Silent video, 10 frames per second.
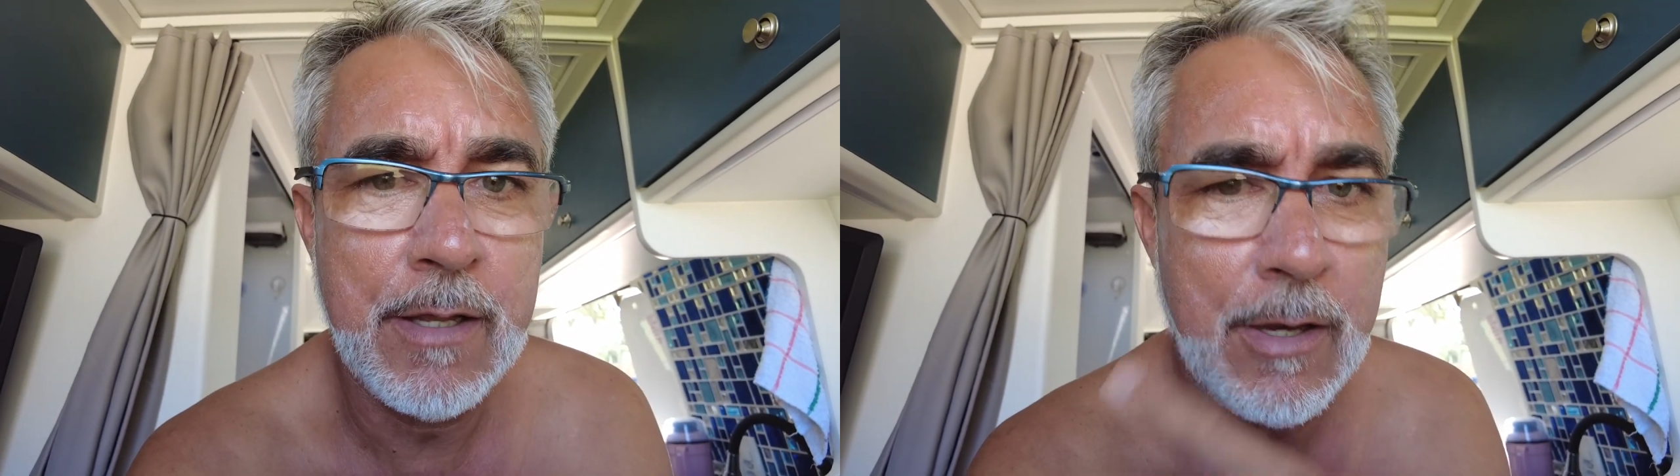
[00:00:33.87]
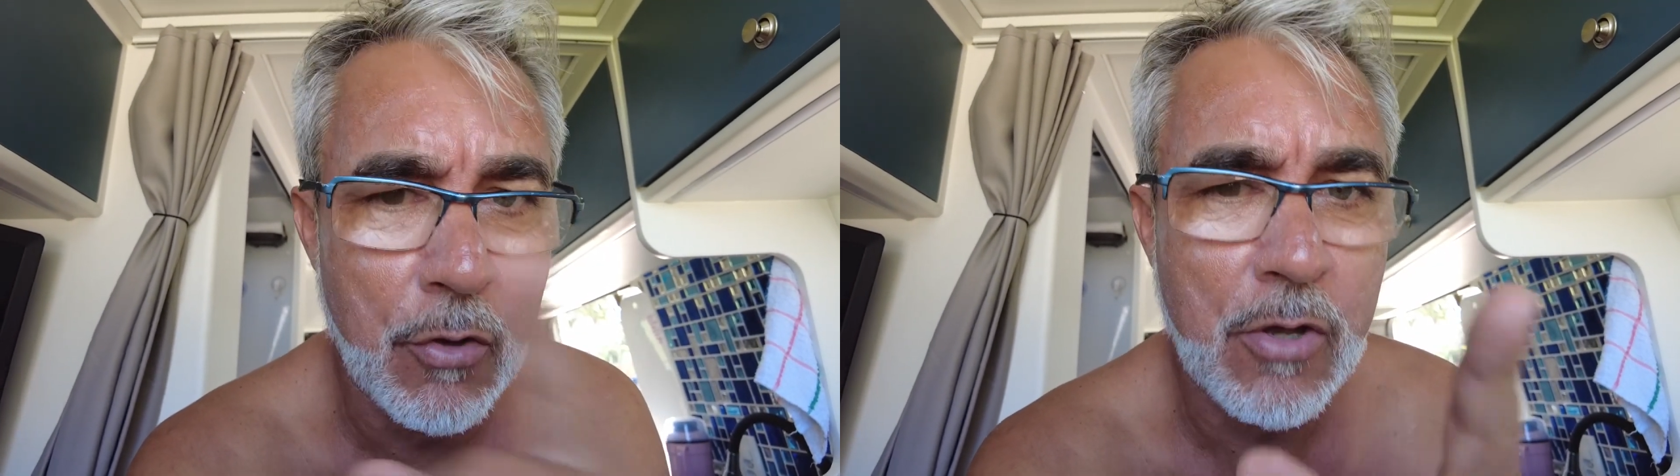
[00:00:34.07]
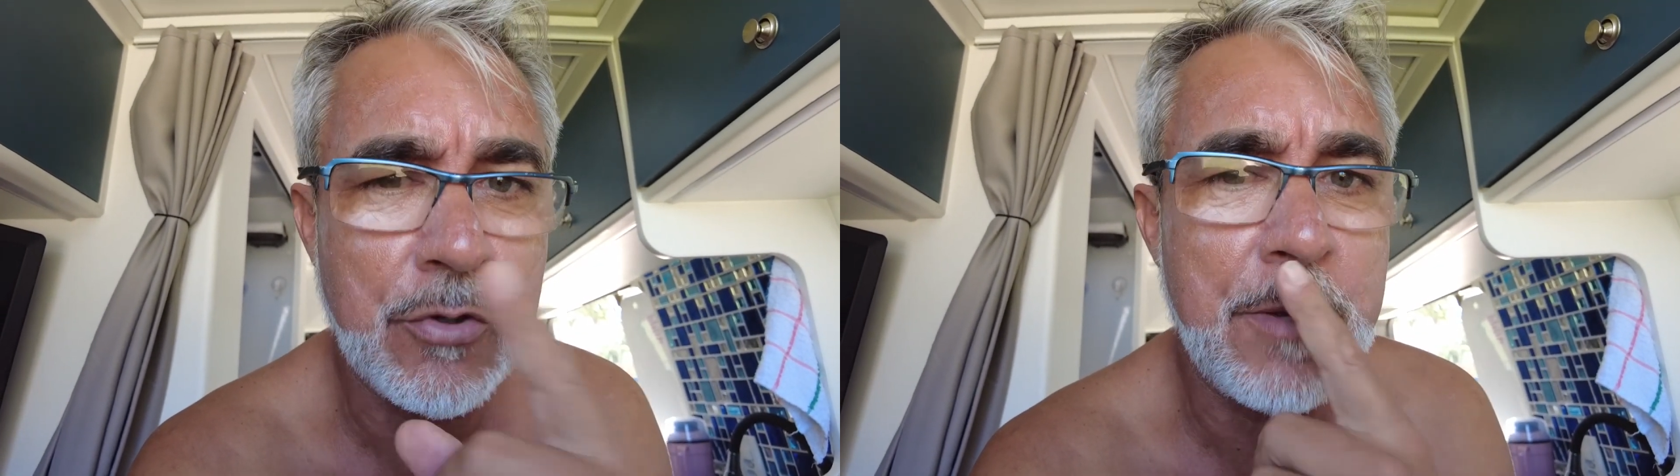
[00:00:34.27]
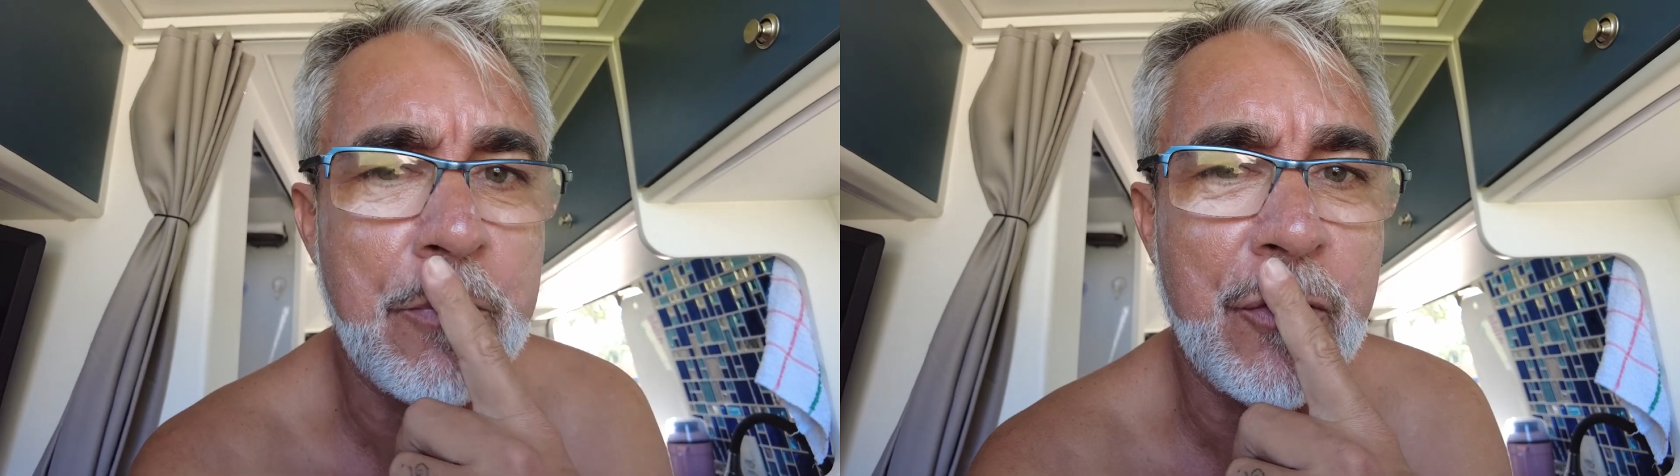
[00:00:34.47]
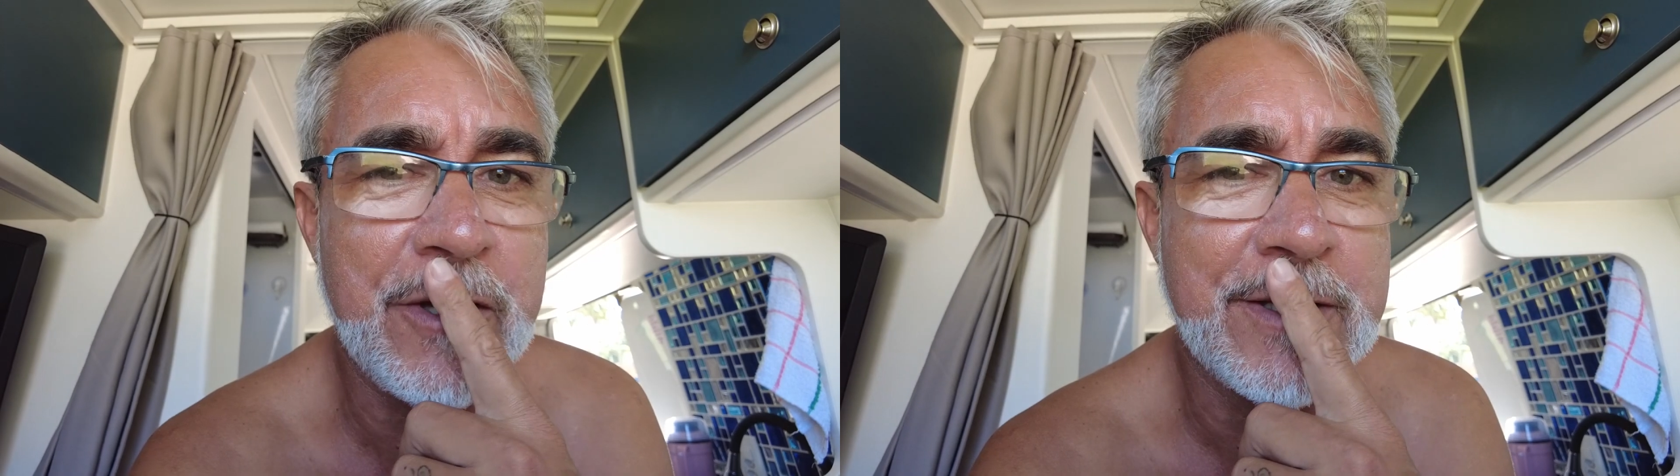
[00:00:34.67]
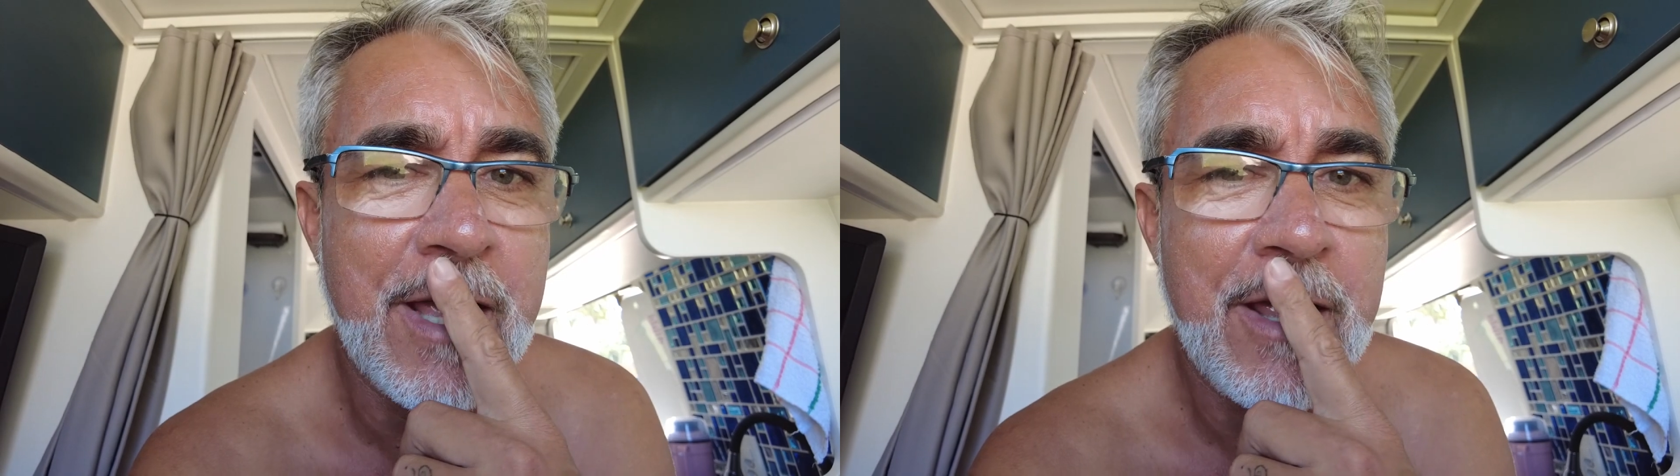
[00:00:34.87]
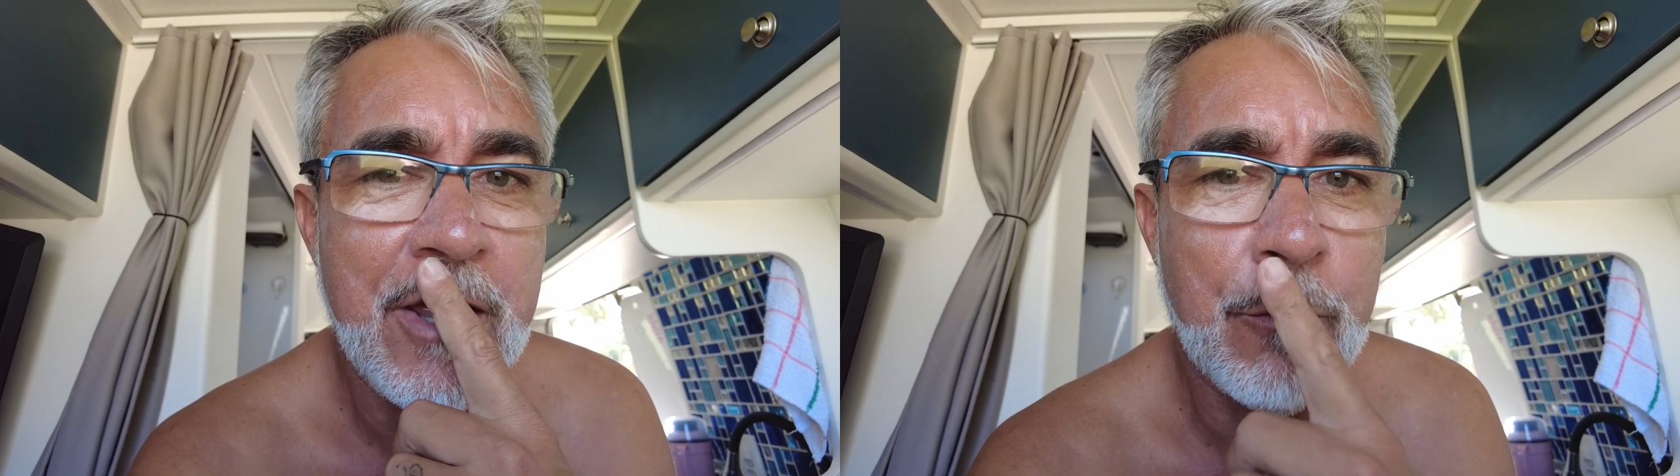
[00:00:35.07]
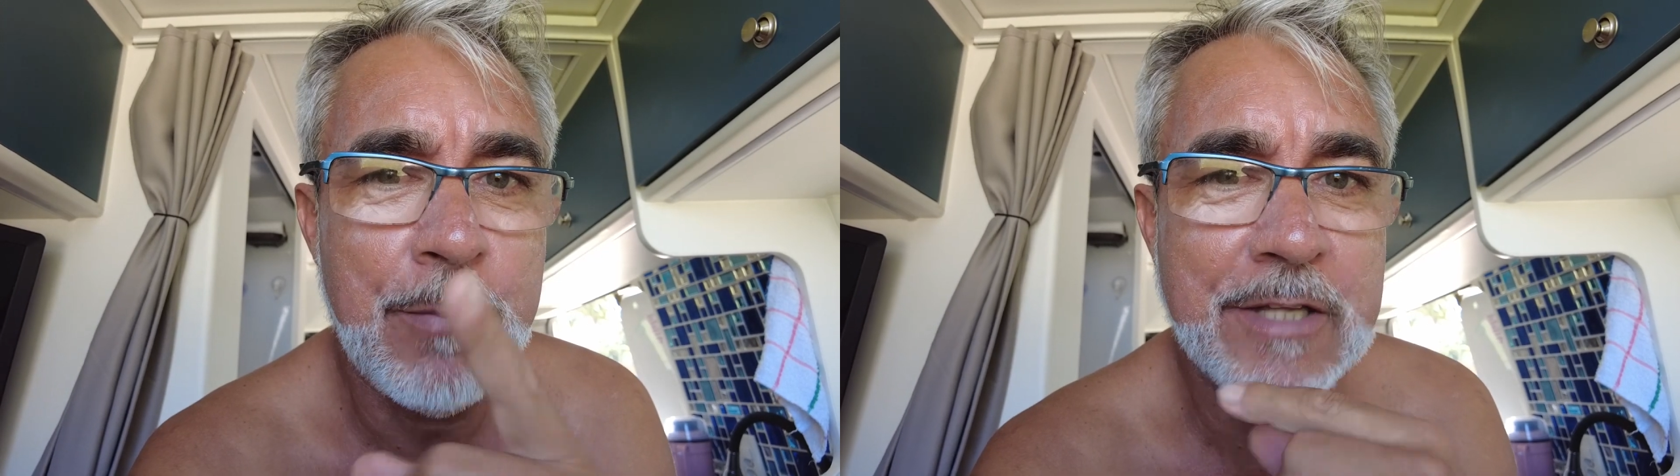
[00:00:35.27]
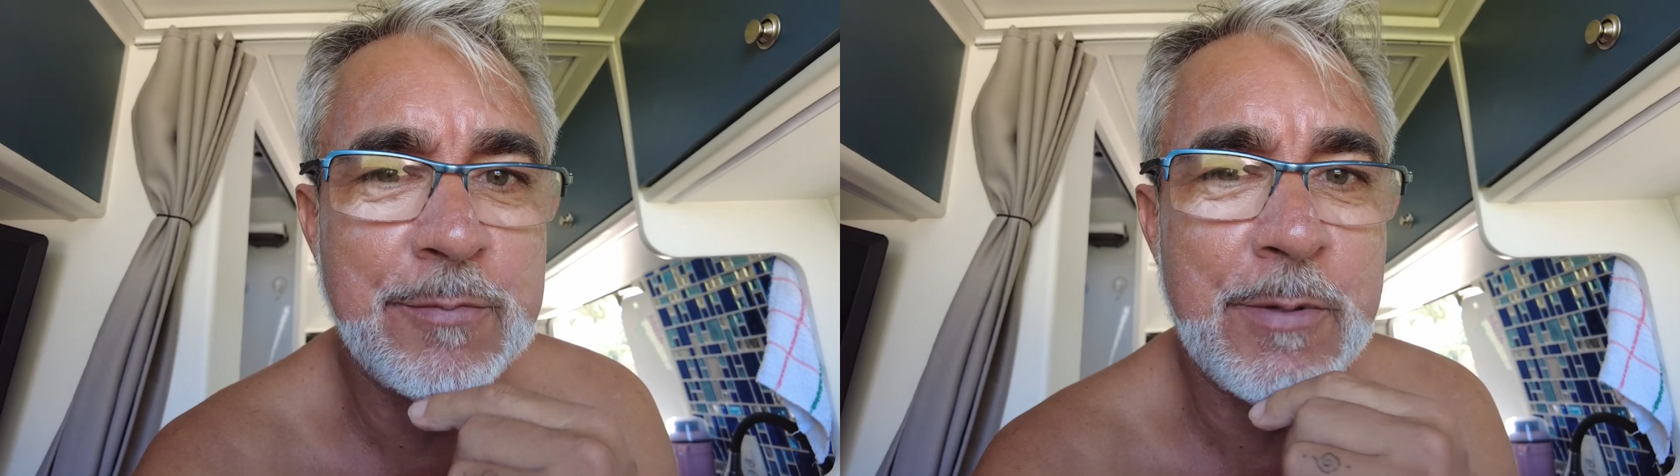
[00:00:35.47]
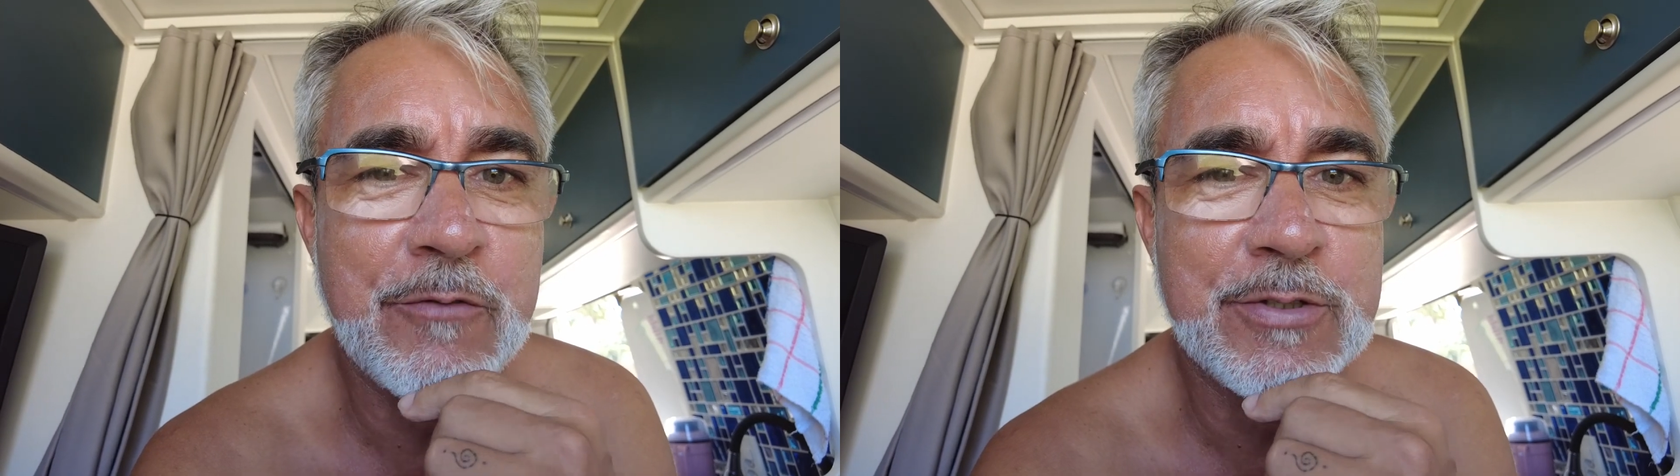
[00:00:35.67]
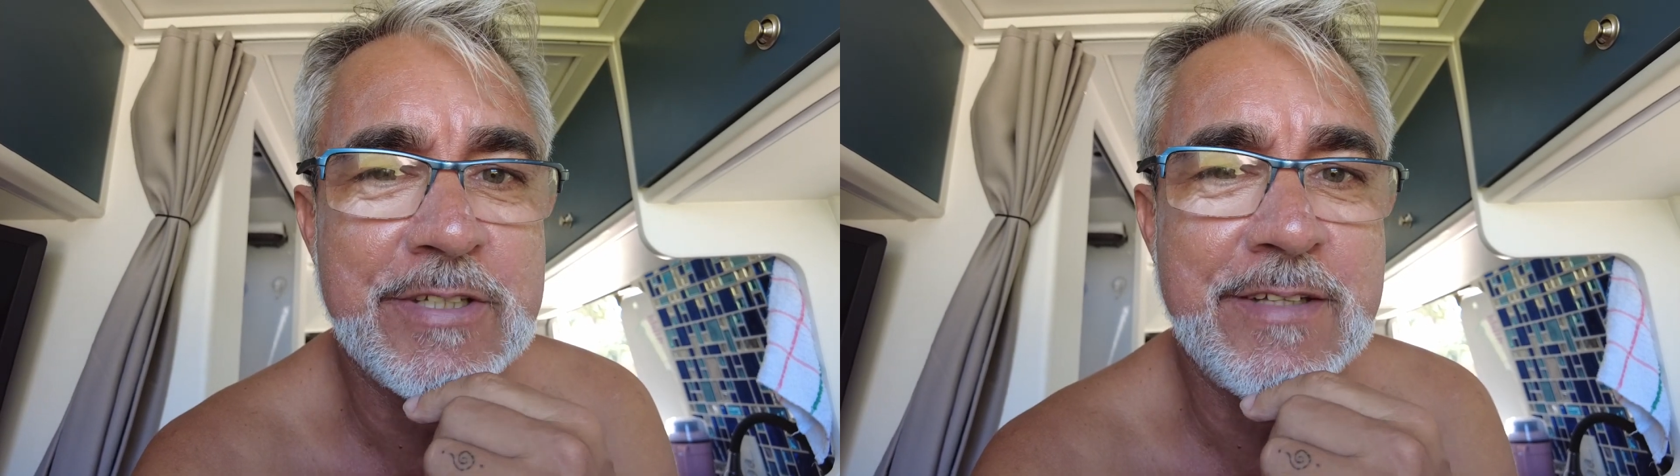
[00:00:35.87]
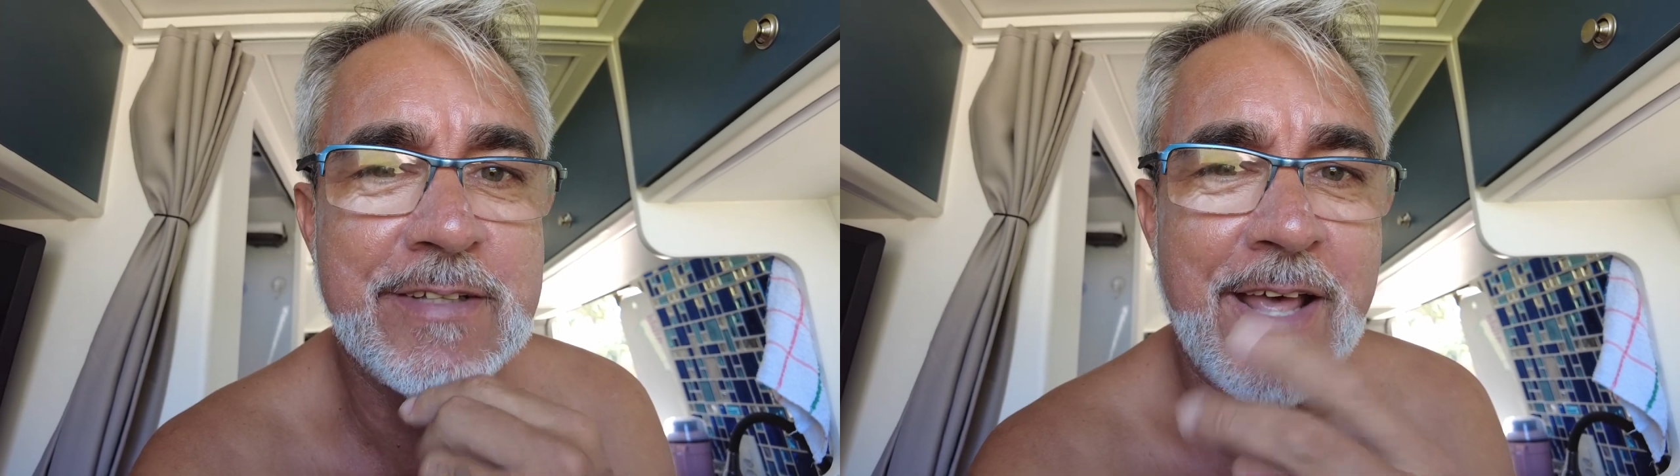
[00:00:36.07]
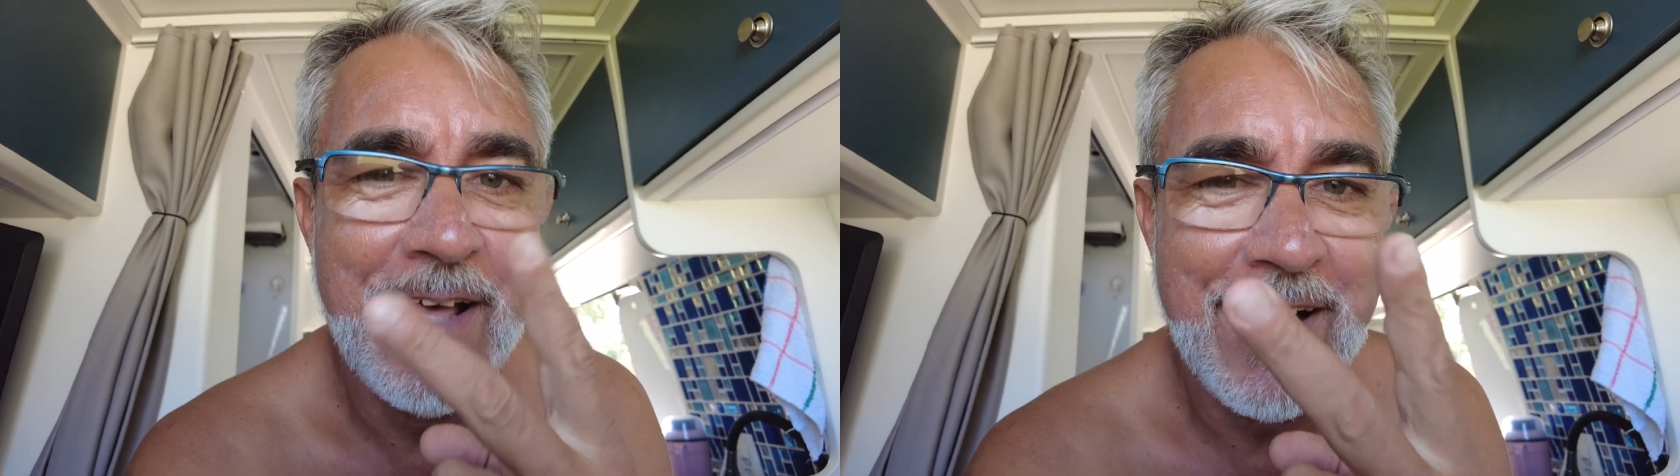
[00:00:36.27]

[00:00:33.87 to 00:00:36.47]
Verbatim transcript: E logo depois eu passo para vocês